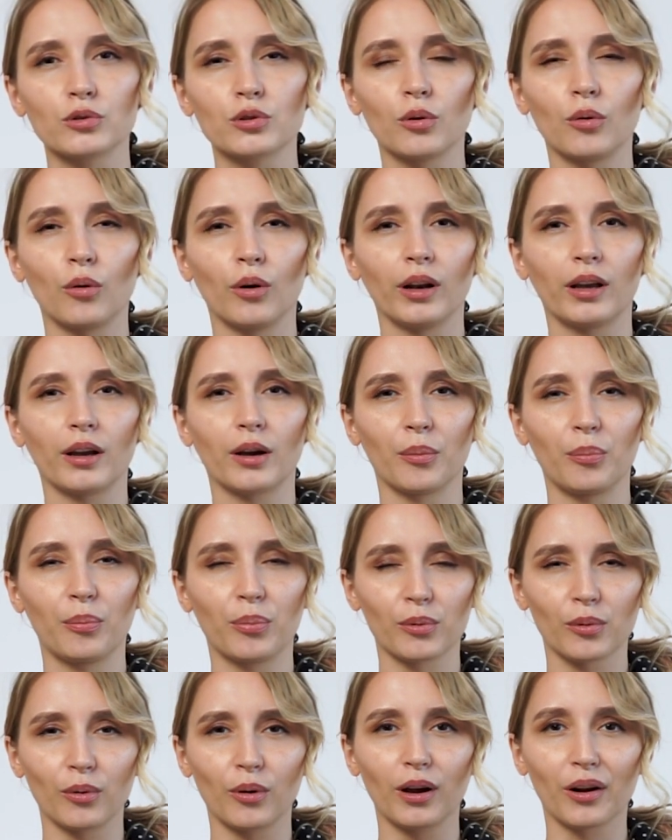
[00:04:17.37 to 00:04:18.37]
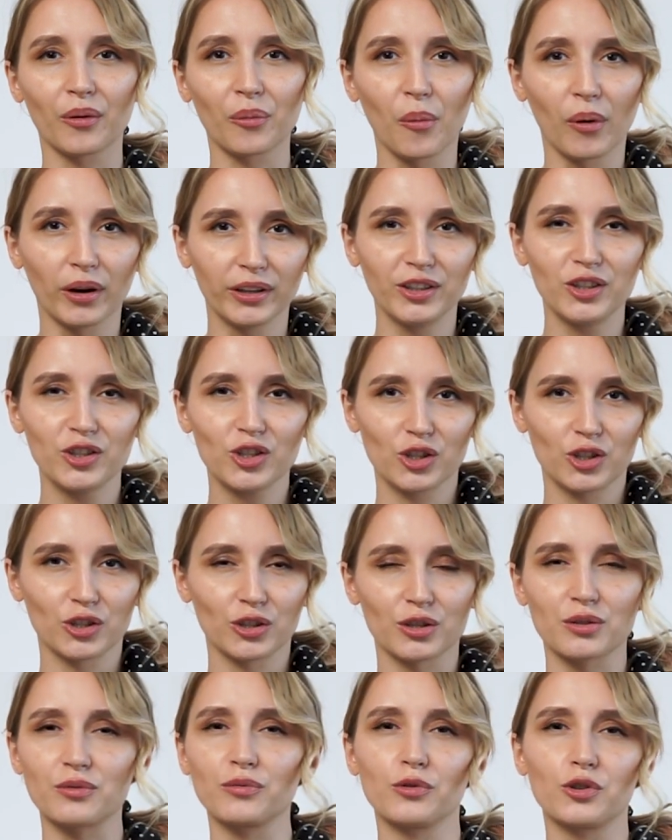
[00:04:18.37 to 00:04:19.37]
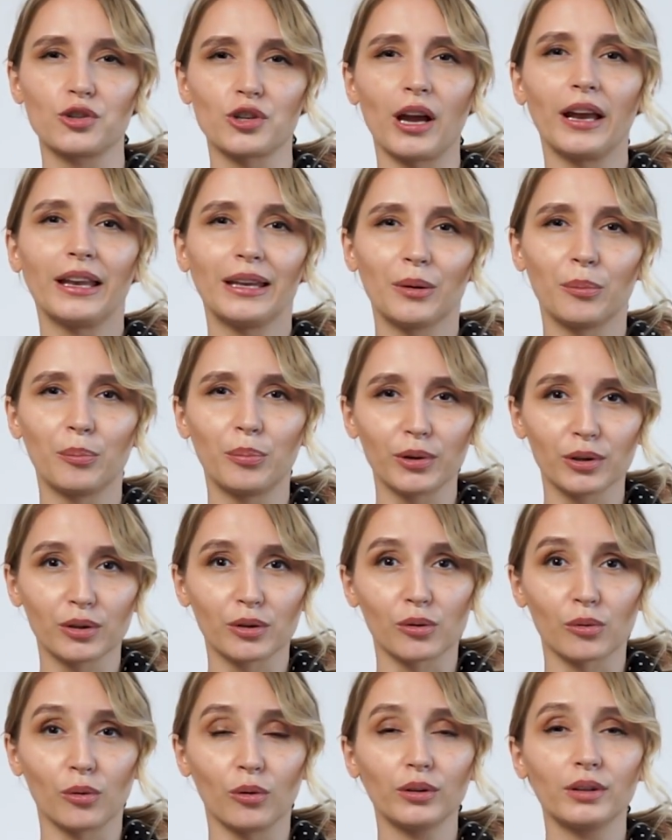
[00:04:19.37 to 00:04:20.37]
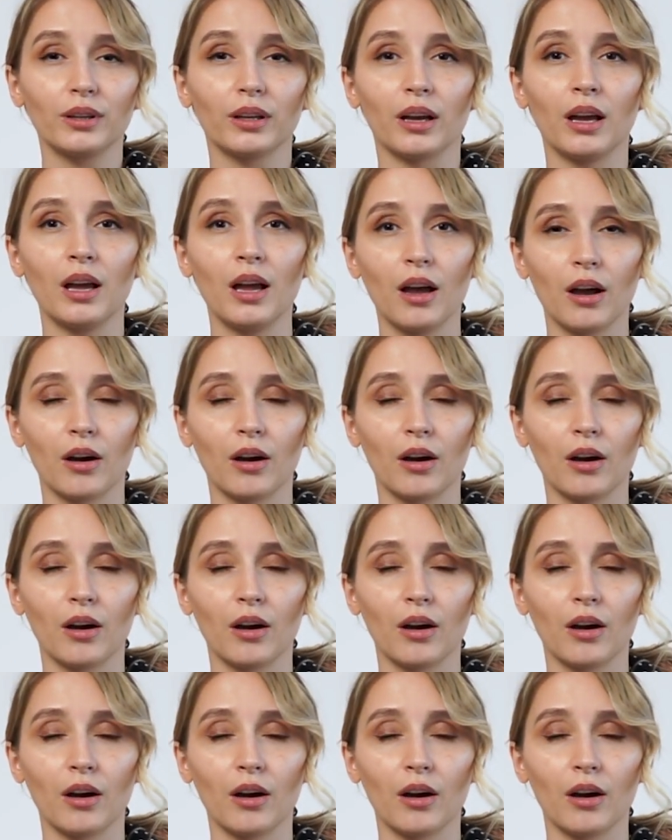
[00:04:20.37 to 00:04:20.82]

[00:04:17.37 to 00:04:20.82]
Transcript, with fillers: сколько про гармоничное звучание природы